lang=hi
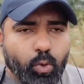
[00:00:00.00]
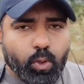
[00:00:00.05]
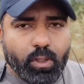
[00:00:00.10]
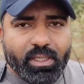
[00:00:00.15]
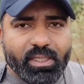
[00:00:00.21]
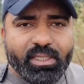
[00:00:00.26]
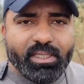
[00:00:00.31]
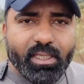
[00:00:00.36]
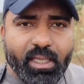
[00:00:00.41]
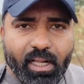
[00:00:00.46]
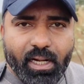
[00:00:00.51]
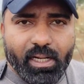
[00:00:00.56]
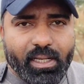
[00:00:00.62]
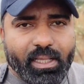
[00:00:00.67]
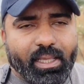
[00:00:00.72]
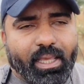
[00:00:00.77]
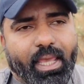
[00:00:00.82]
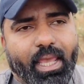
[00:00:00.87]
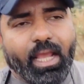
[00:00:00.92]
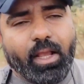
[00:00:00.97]
तो
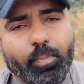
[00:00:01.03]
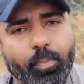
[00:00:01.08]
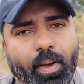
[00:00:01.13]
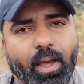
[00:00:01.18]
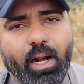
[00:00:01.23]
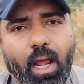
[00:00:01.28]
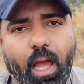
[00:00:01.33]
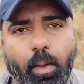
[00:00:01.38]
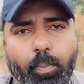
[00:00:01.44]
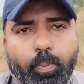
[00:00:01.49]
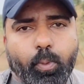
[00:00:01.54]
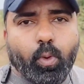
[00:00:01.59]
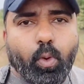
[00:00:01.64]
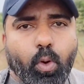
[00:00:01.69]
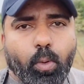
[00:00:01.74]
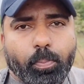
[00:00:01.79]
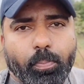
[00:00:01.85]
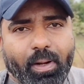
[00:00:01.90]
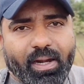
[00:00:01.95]
ईयरली एक बार आपको